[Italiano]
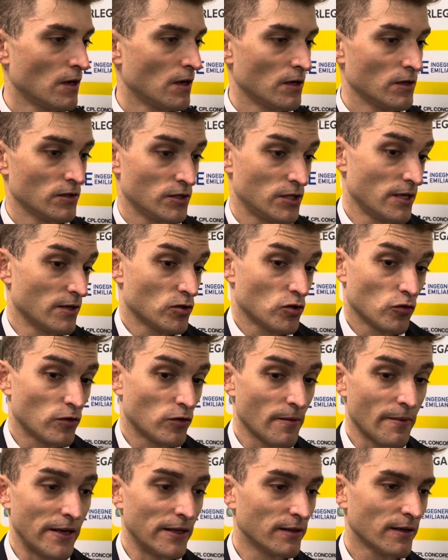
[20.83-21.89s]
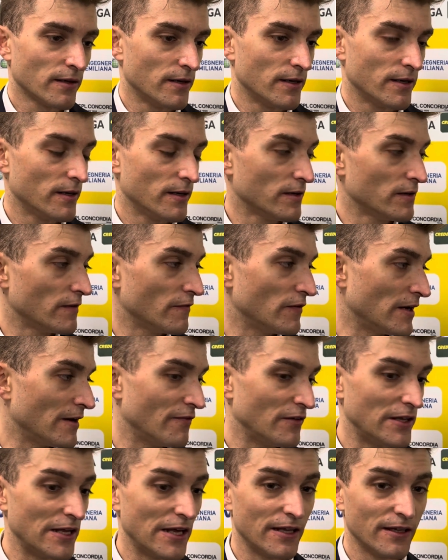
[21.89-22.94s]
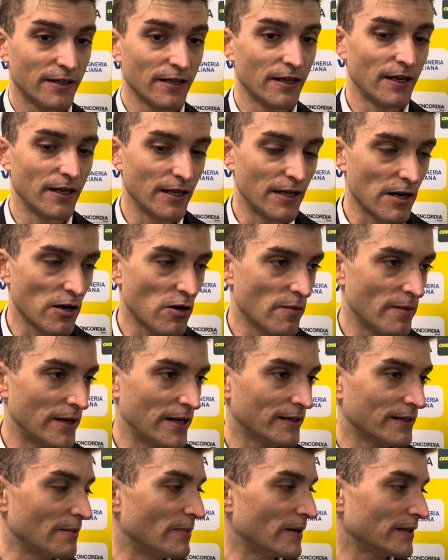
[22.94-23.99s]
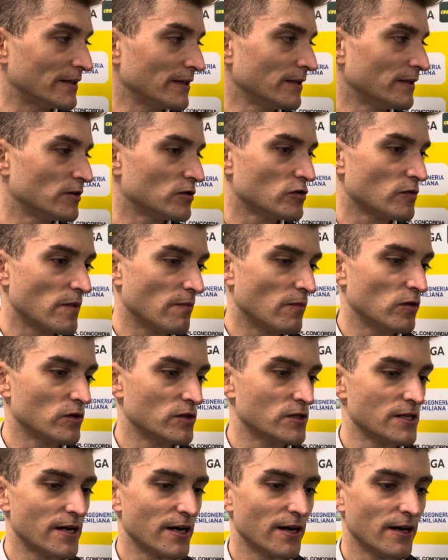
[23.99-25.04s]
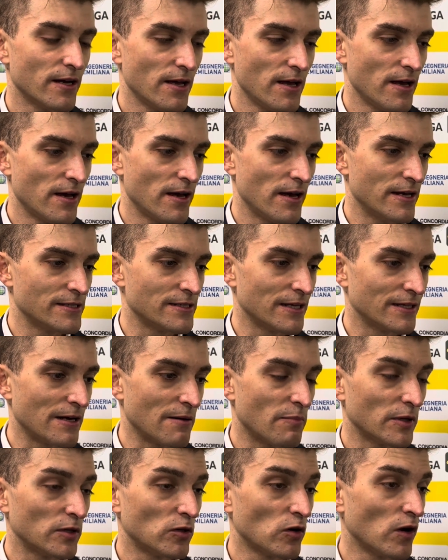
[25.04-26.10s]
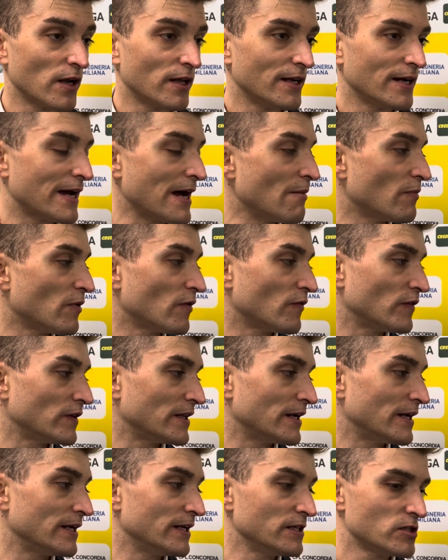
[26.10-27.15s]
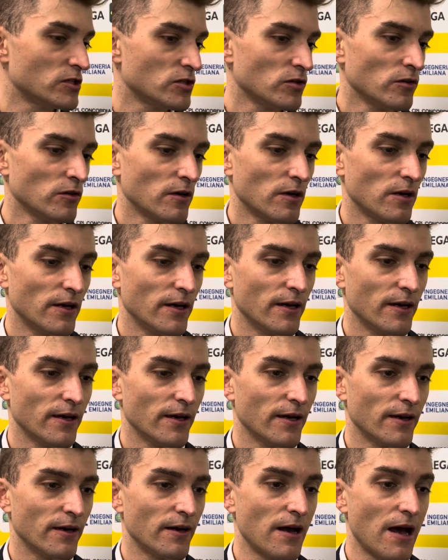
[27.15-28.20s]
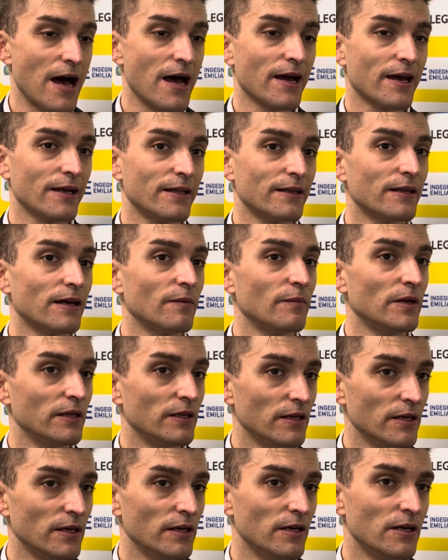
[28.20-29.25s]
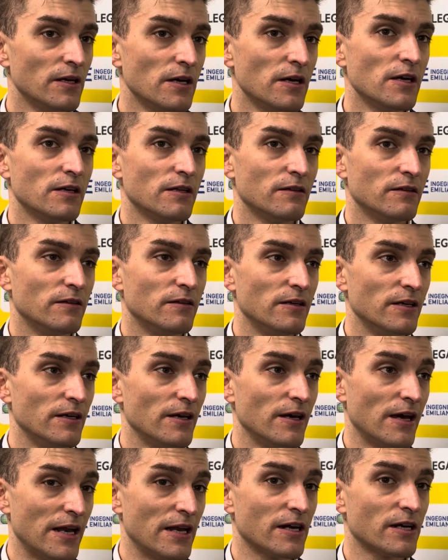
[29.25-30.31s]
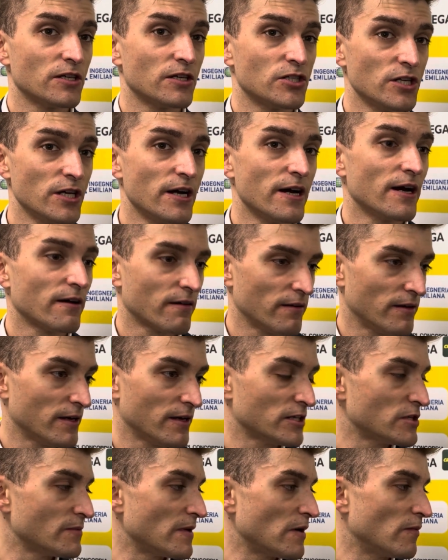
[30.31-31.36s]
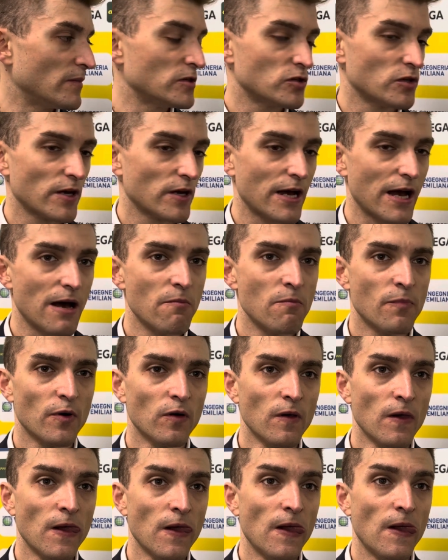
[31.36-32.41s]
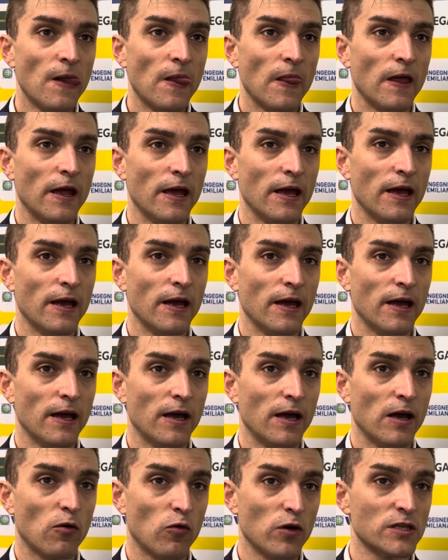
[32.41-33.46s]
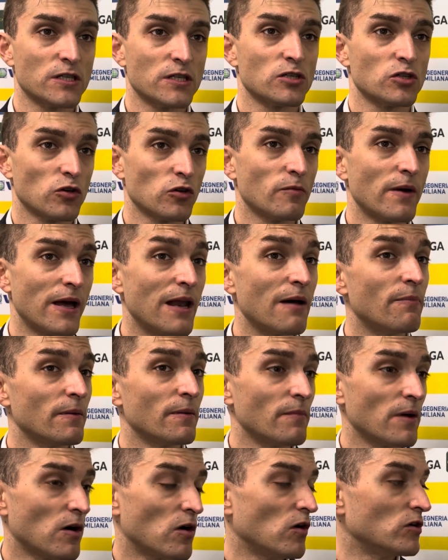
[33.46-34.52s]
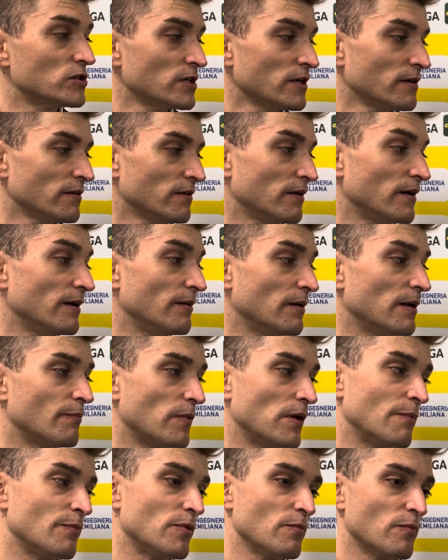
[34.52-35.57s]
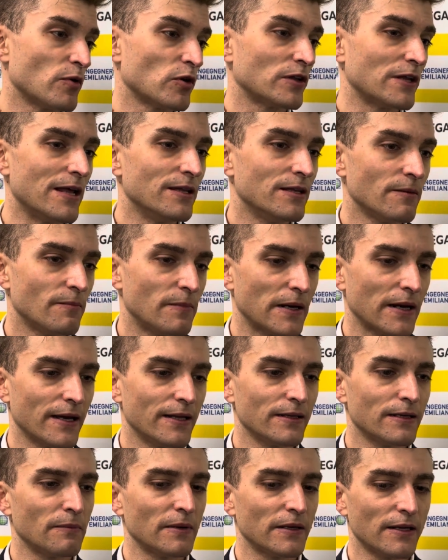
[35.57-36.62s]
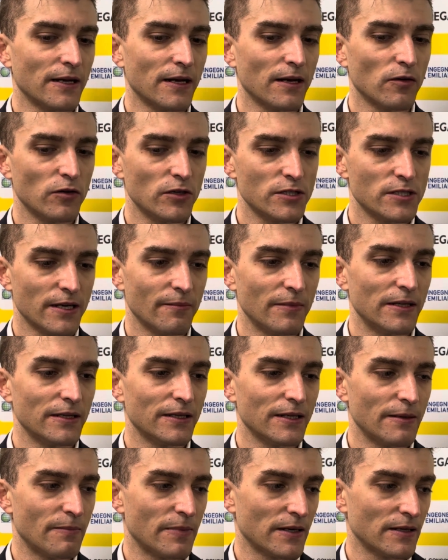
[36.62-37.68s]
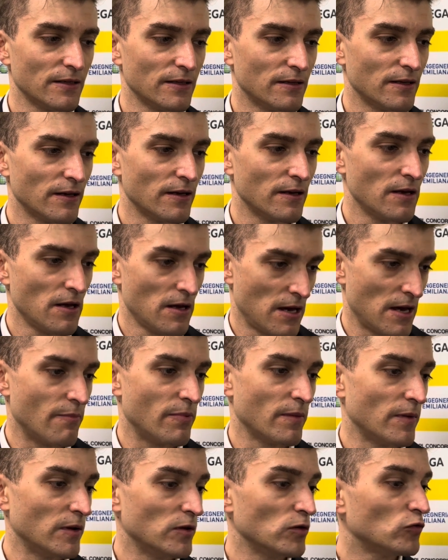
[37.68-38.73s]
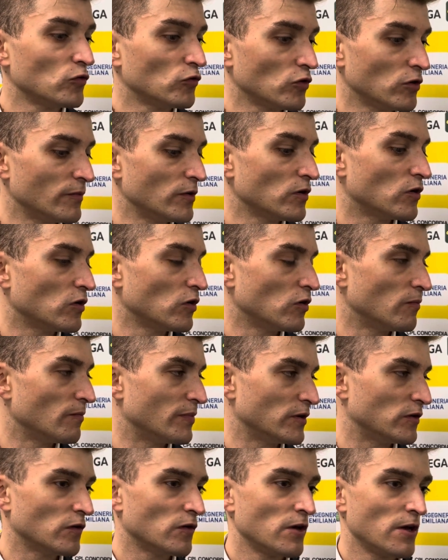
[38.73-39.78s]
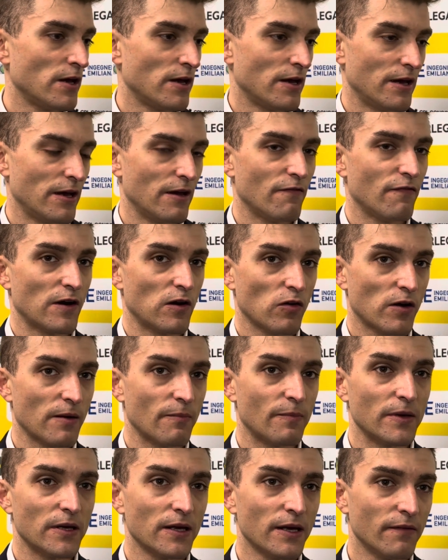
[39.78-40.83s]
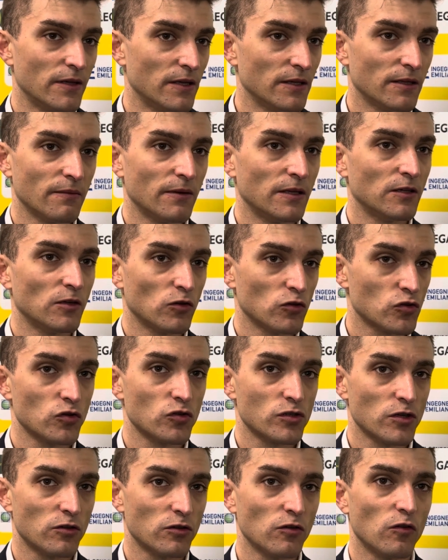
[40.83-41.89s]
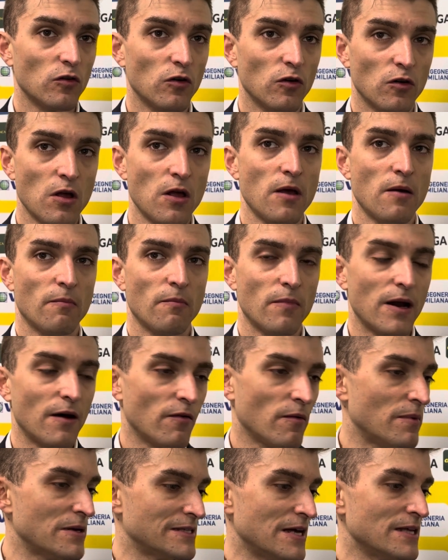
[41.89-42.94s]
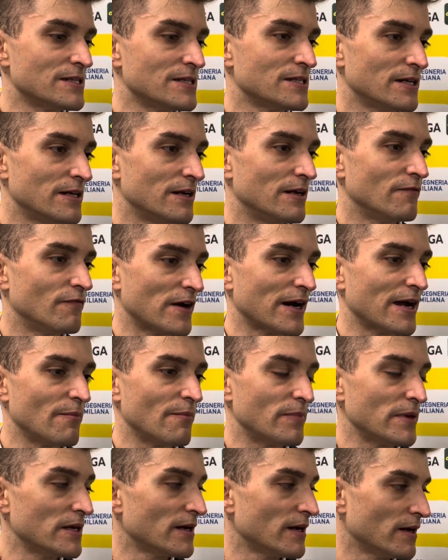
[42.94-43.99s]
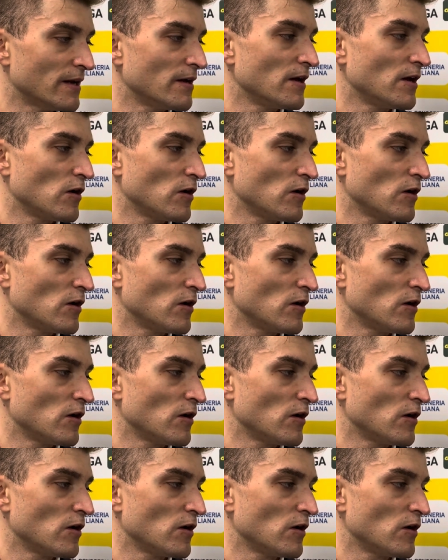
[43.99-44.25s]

Sì, assolutamente, eh, è evidente da come è andata la partita, insomma Monza è stata la padrona del campo fin dall'inizio, eh, anche in termini di di energia che ci abbiamo messo in campo e questa secondo me è la prima cosa, la, la più importante perché interpretare agonisticamente le partite è prima di tutto il mio compito e farlo capire, evidentemente non sono stato bravo abbastanza nel far capire